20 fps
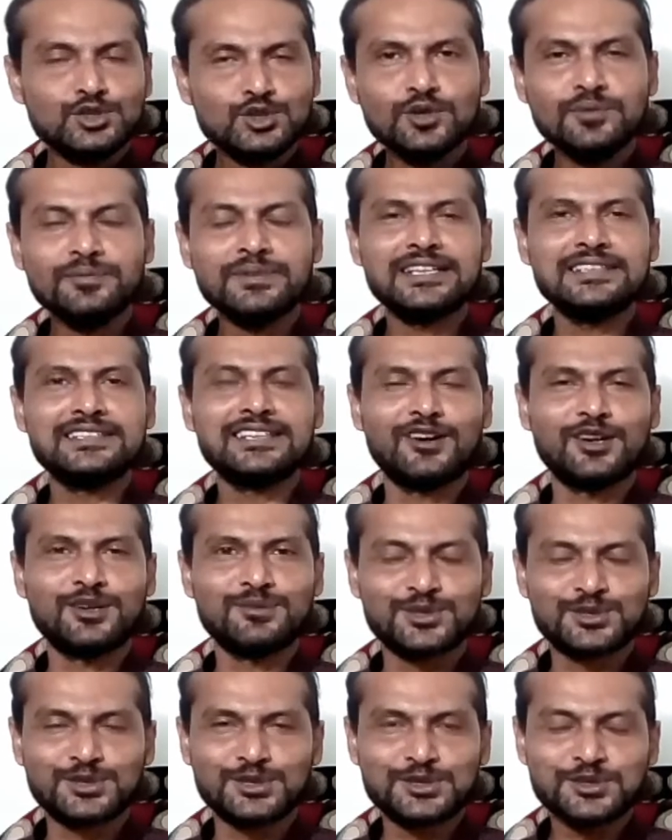চমকে
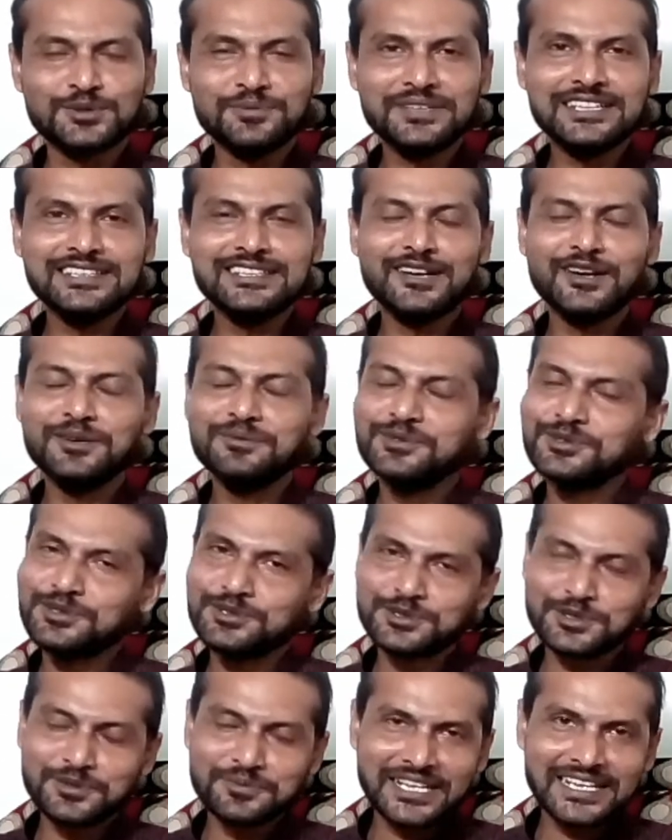যাওয়ার মতো চমকে যাওয়ার
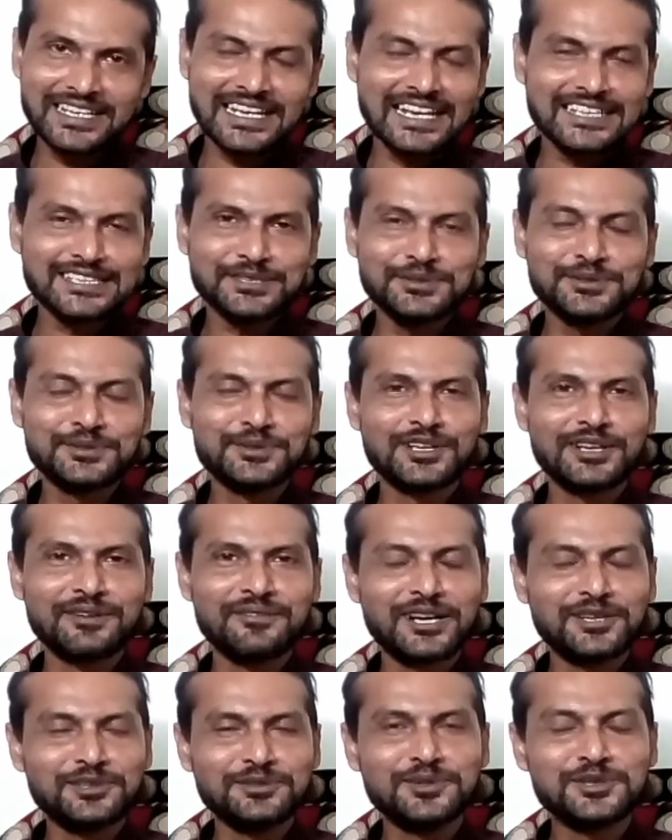মতো চমকে গেছেও গোটা
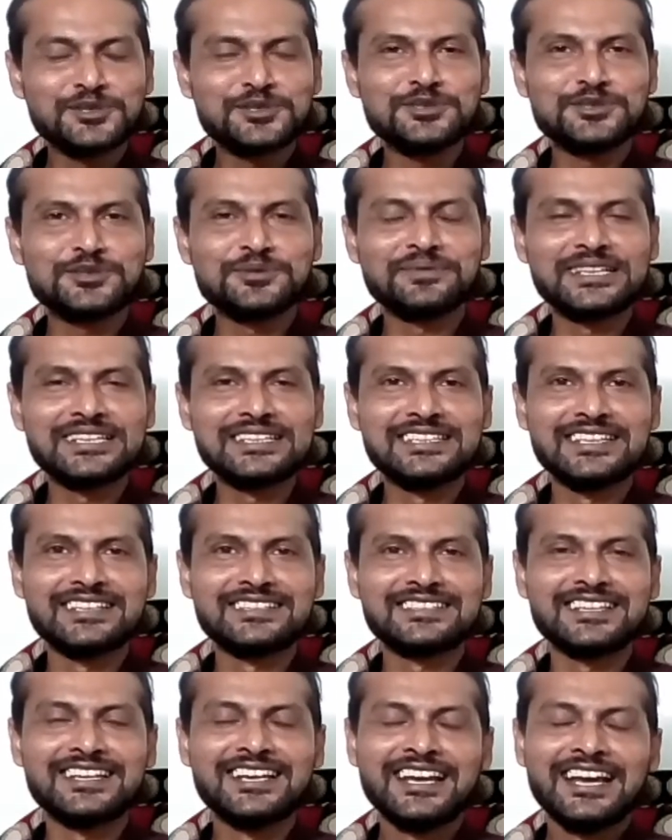ভারতবর্ষ চমকে
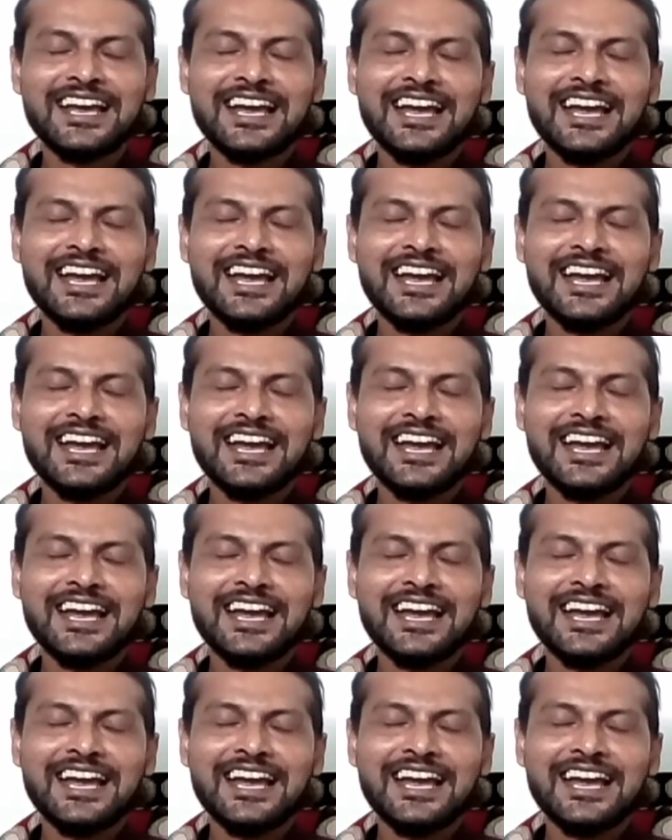গিয়েছে